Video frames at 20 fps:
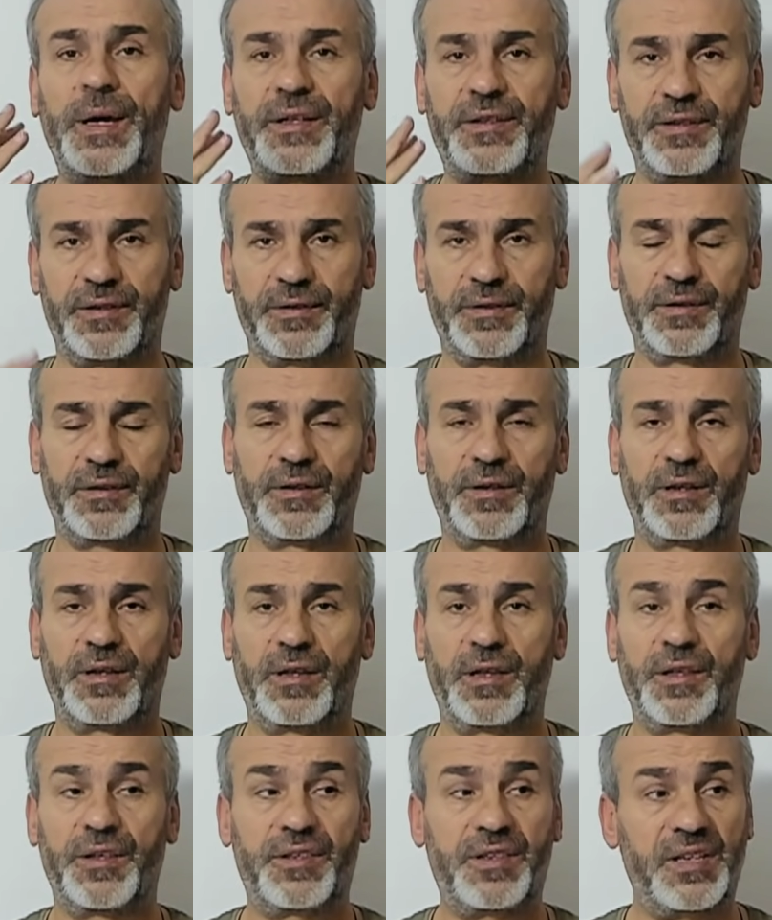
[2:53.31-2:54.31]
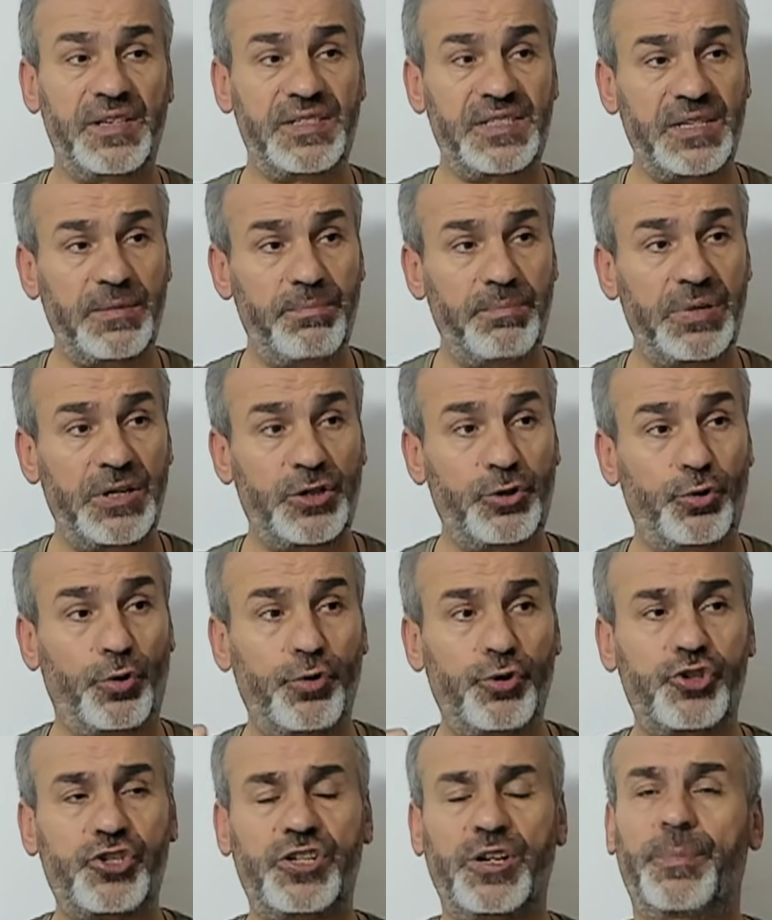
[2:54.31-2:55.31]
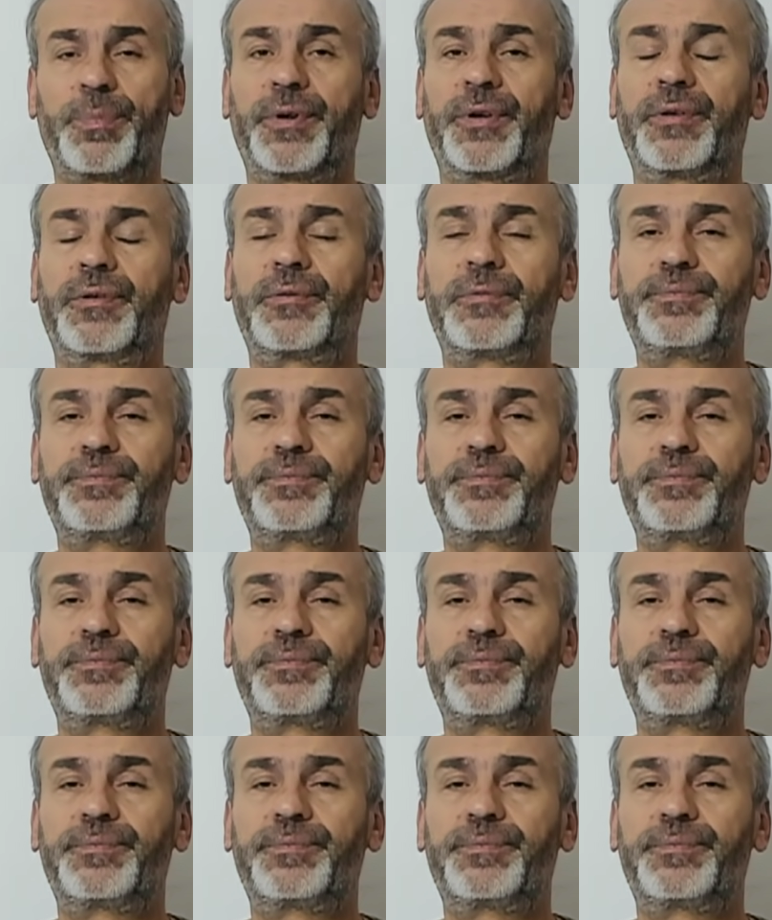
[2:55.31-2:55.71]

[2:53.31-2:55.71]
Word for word: edin. Kesin bir dönüş yapın.